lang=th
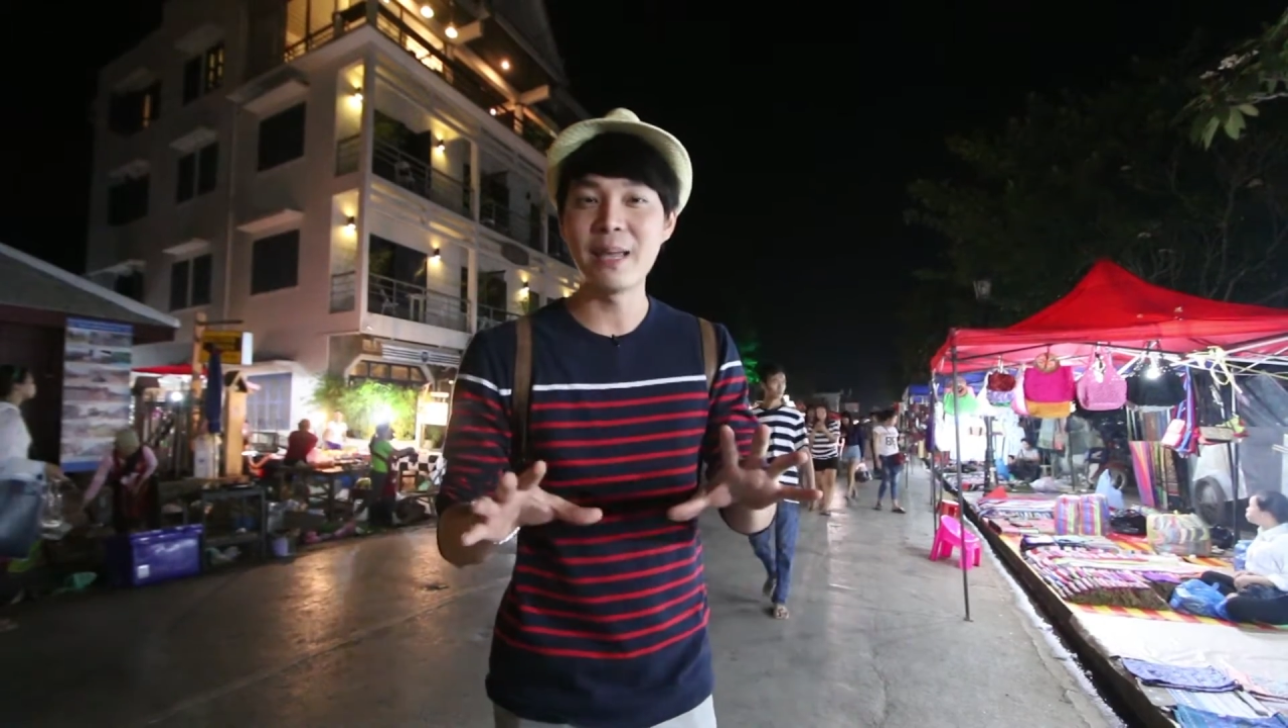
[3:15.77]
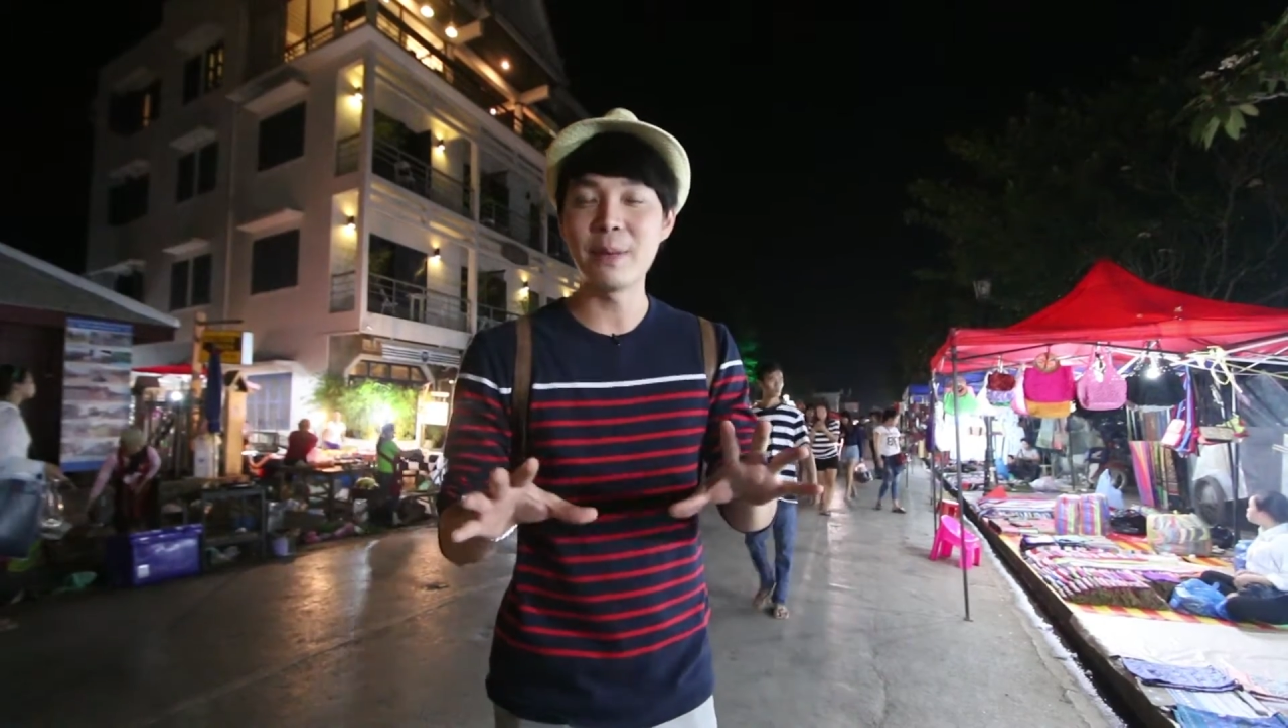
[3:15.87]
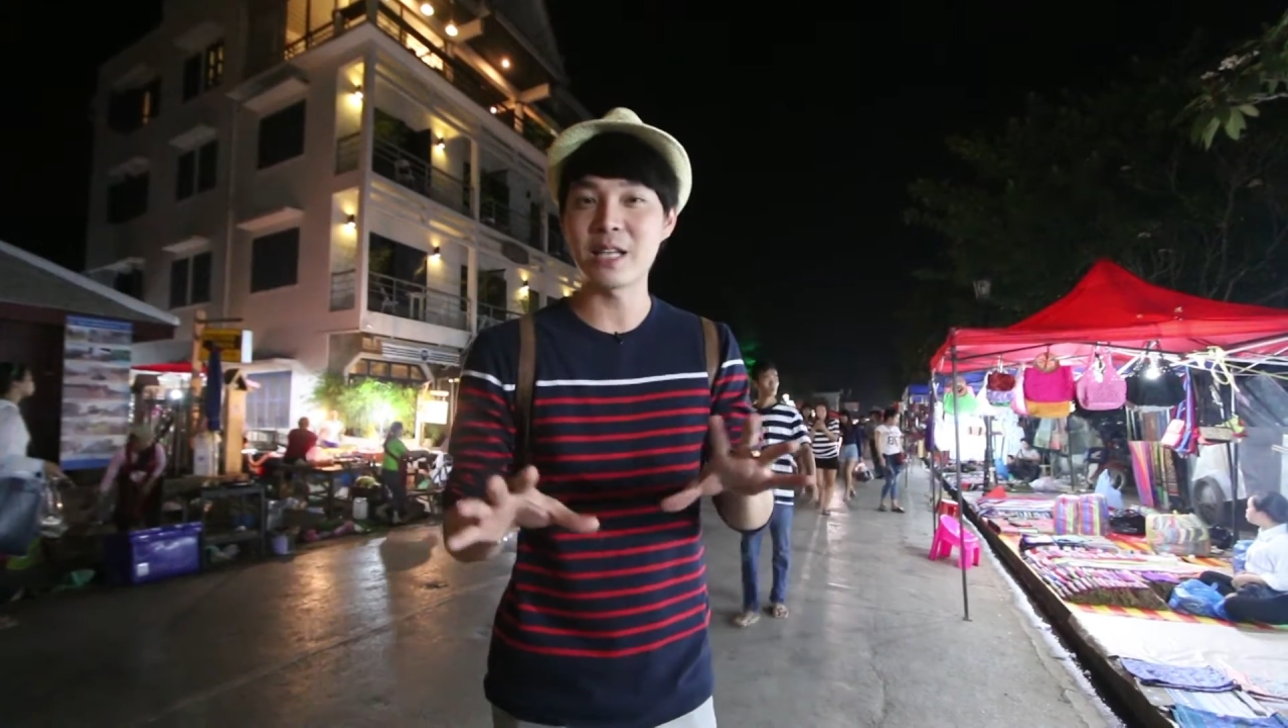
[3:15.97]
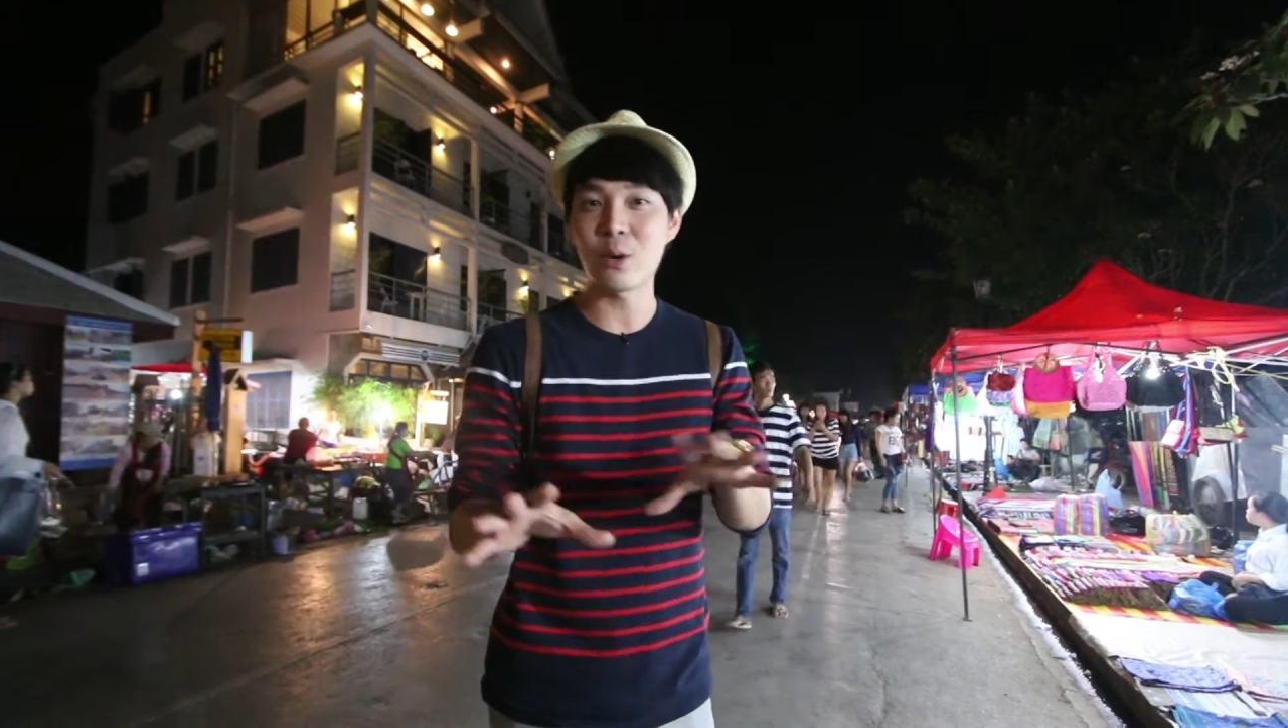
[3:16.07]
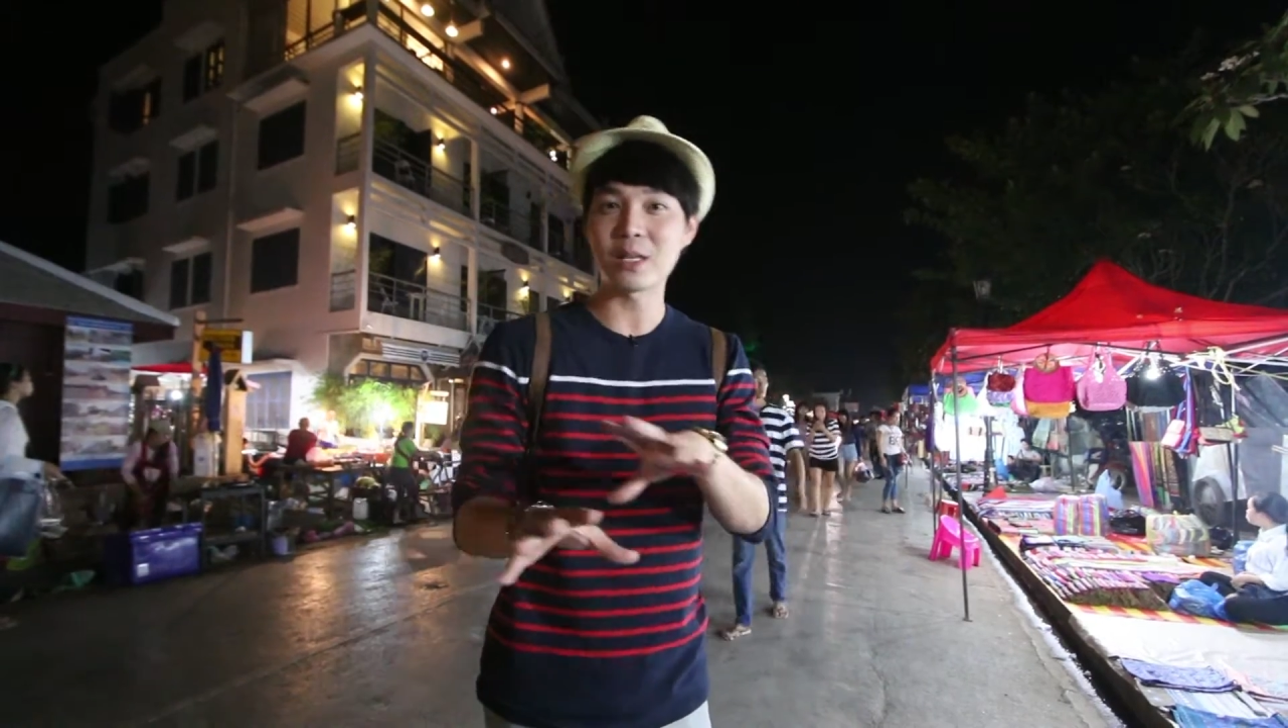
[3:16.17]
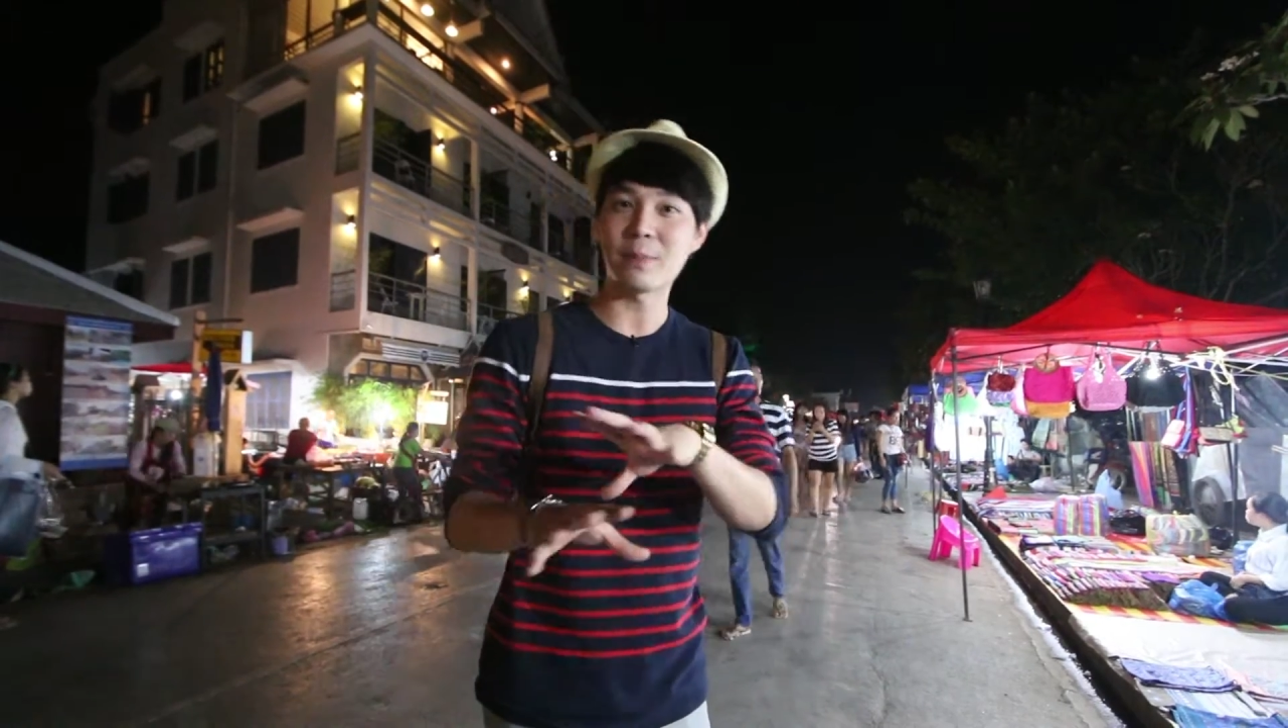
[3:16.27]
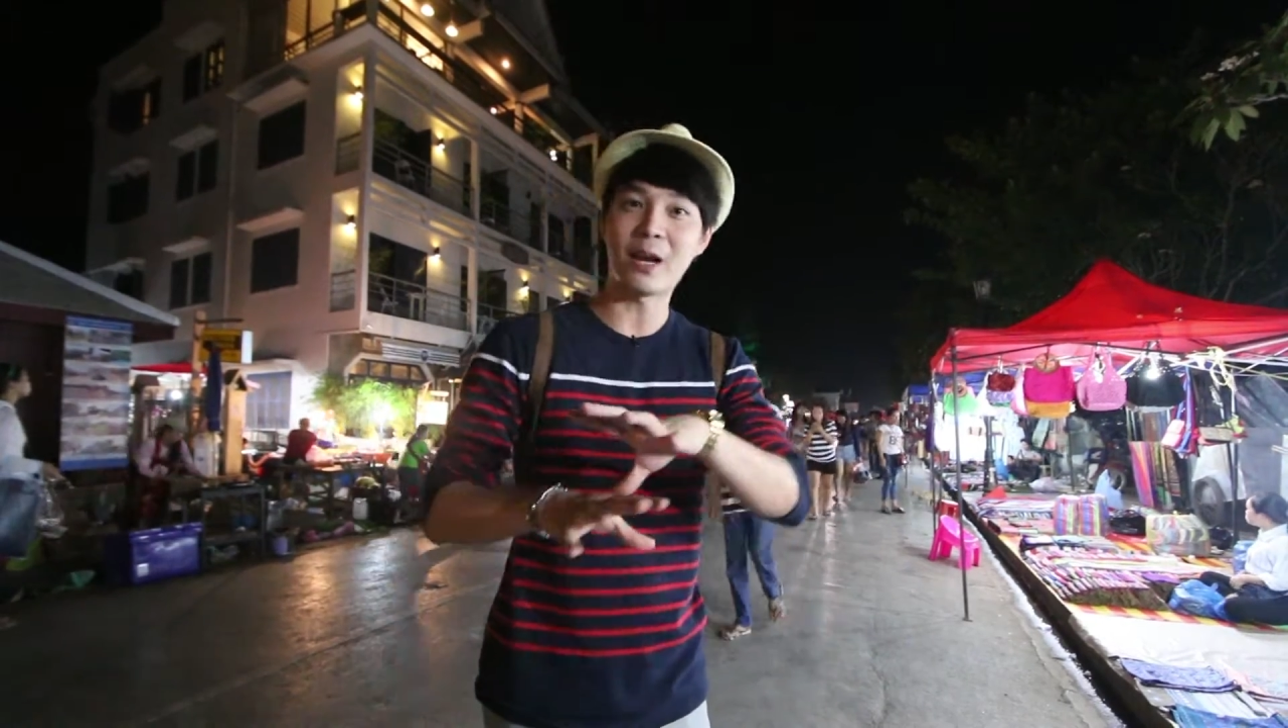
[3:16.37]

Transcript: นี่ไม่ใช่ว่าจะ